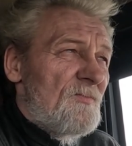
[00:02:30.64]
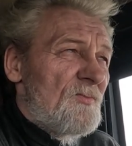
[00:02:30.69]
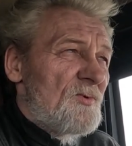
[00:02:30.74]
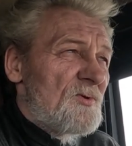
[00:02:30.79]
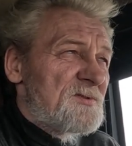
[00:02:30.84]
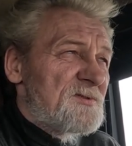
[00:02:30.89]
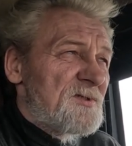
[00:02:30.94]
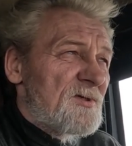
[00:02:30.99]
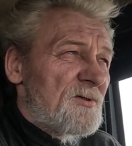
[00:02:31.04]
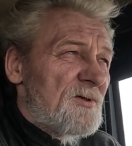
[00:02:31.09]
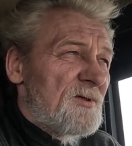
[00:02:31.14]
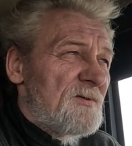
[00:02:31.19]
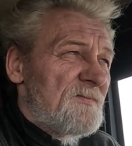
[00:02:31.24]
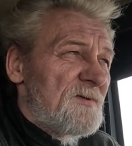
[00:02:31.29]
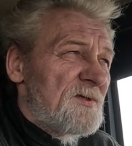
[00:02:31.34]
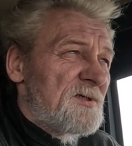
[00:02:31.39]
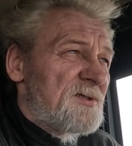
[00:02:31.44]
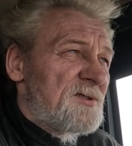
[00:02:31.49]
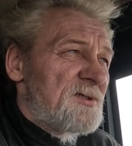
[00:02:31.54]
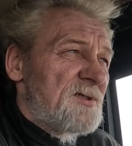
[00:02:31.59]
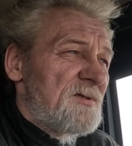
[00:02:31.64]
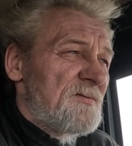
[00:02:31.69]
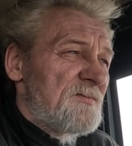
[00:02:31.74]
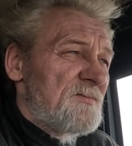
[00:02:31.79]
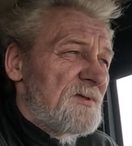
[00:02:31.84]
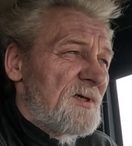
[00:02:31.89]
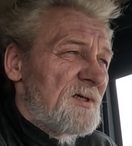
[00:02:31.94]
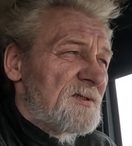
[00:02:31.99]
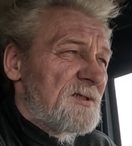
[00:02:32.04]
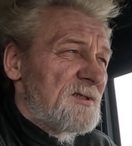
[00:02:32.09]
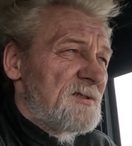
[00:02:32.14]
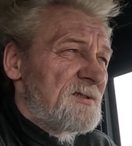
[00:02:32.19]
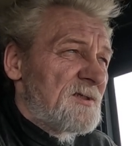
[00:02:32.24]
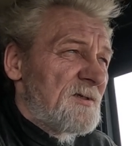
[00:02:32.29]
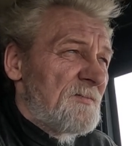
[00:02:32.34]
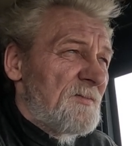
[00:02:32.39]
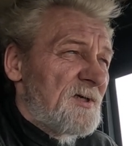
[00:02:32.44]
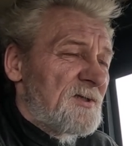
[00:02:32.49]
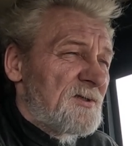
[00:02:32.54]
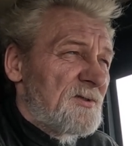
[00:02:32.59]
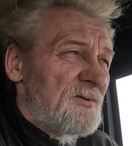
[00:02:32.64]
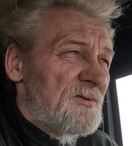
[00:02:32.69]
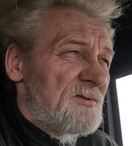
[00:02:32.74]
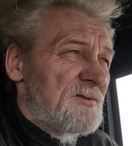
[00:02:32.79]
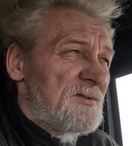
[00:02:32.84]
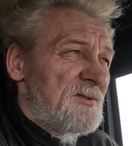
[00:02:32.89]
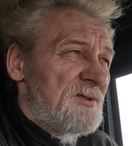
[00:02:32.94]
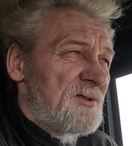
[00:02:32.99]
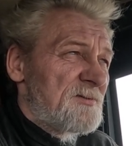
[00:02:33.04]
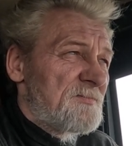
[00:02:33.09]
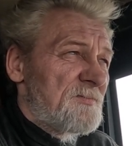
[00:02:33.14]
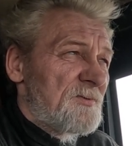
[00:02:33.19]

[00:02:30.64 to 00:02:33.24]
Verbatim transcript: mógł cokolwiek się na ten temat odnieść,